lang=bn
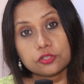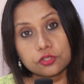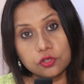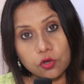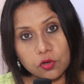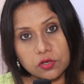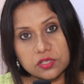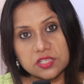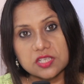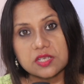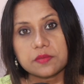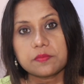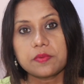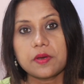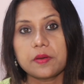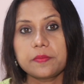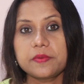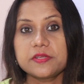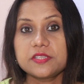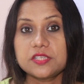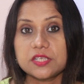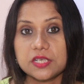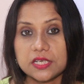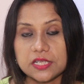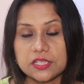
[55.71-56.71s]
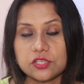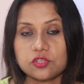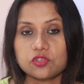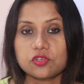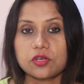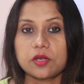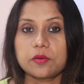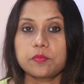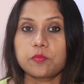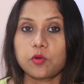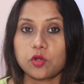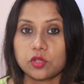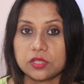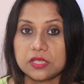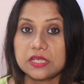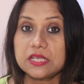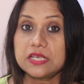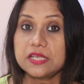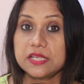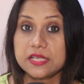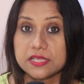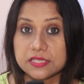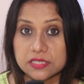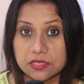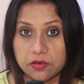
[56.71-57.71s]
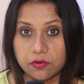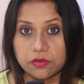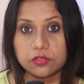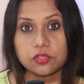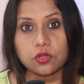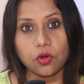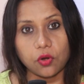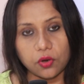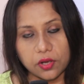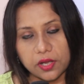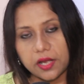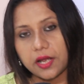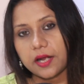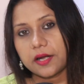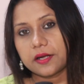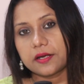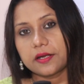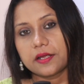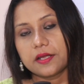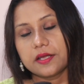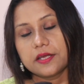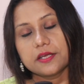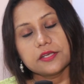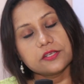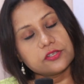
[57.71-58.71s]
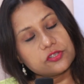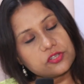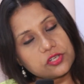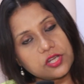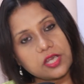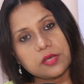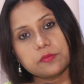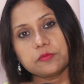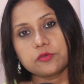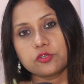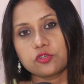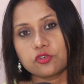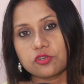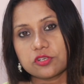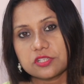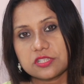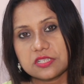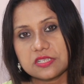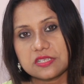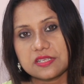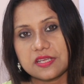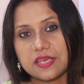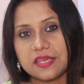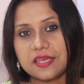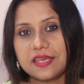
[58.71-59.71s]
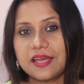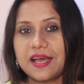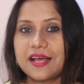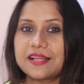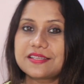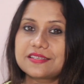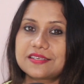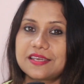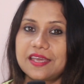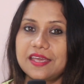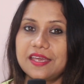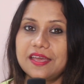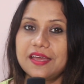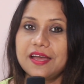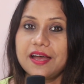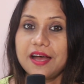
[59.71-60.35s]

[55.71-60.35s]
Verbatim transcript: সঠিকভাবে চিকিৎসার পথে নিয়ে যাওয়া দরকার সেই বিষয়টি নিয়েই আজকে